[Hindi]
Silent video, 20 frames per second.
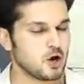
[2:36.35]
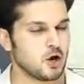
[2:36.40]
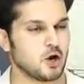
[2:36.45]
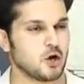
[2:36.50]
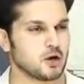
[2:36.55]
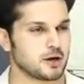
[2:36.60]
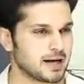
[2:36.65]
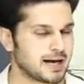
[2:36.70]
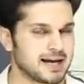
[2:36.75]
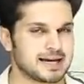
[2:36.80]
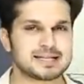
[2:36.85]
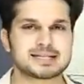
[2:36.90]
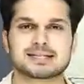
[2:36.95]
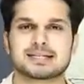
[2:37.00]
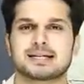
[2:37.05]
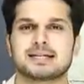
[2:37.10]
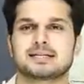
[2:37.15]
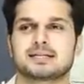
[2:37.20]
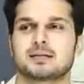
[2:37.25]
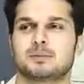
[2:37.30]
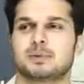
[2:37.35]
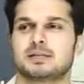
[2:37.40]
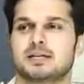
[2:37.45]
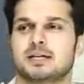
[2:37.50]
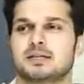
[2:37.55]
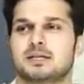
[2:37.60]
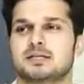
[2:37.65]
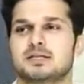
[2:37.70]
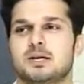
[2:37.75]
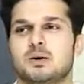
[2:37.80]
और आहिस्ता आहिस्ता
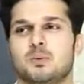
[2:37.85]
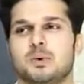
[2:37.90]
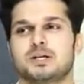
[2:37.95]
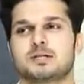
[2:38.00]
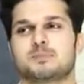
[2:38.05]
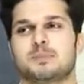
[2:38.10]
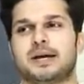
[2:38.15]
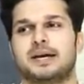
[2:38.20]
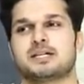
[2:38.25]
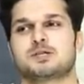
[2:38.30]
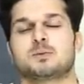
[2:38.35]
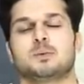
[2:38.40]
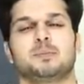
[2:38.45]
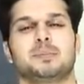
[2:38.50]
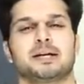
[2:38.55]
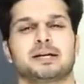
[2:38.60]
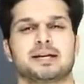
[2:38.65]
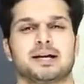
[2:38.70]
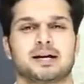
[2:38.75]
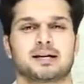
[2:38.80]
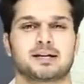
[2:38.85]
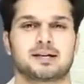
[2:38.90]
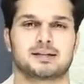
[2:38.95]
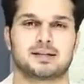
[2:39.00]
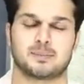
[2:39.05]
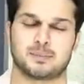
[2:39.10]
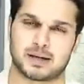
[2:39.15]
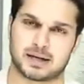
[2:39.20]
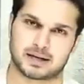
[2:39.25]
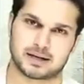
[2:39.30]
बताता जाऊंगा इस बैच में मैं क्या क्या
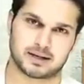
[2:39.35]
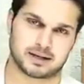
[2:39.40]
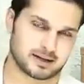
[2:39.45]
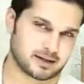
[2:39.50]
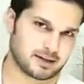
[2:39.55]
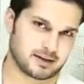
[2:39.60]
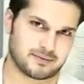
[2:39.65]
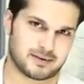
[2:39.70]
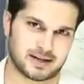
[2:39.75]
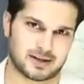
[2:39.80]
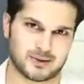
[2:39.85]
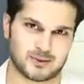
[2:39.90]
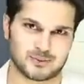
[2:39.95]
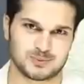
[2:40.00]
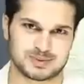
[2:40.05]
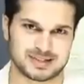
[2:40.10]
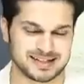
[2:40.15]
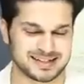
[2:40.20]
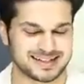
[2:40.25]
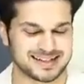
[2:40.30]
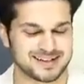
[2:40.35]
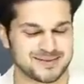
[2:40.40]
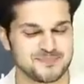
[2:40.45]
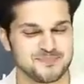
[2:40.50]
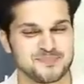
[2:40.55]
धमाके करने वाला हूं ठीक है